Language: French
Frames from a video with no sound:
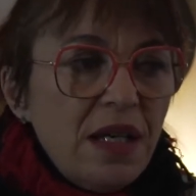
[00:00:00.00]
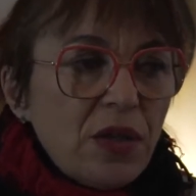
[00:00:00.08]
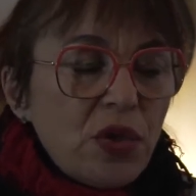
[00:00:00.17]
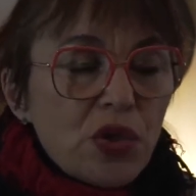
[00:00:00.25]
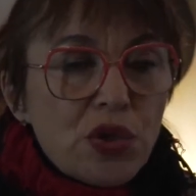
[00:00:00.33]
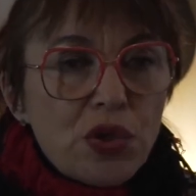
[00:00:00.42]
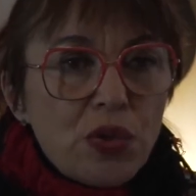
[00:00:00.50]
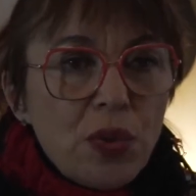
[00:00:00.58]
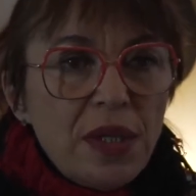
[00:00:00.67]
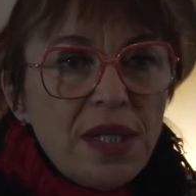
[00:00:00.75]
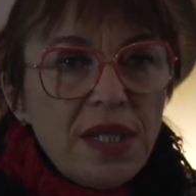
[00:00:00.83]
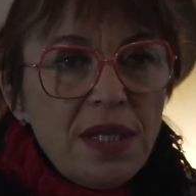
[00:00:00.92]
Quand je suis
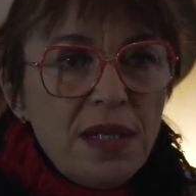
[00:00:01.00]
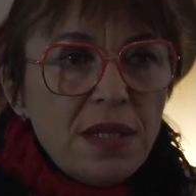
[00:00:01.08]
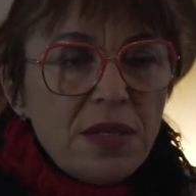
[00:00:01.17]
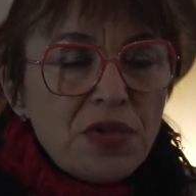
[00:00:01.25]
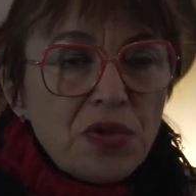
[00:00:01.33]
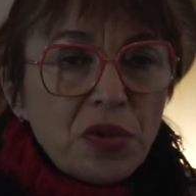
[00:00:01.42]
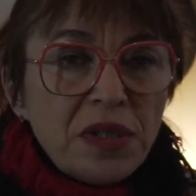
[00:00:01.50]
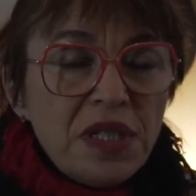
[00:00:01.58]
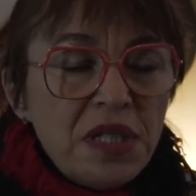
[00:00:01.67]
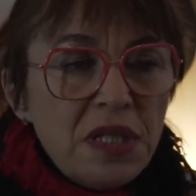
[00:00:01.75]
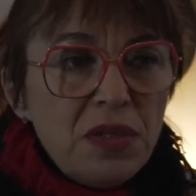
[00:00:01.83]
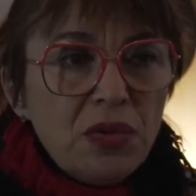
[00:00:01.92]
née, sur
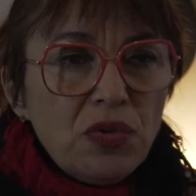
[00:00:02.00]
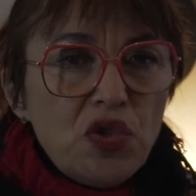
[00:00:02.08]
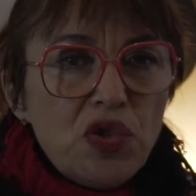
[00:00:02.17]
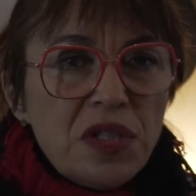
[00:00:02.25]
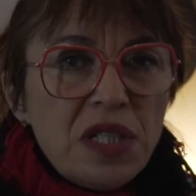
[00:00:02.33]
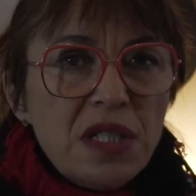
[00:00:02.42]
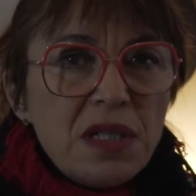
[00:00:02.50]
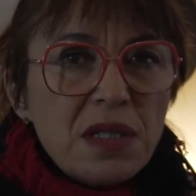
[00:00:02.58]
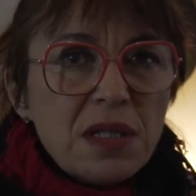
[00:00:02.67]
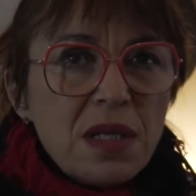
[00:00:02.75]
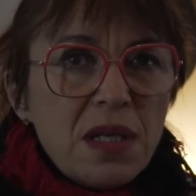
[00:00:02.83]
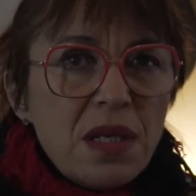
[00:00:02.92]
décision de justice,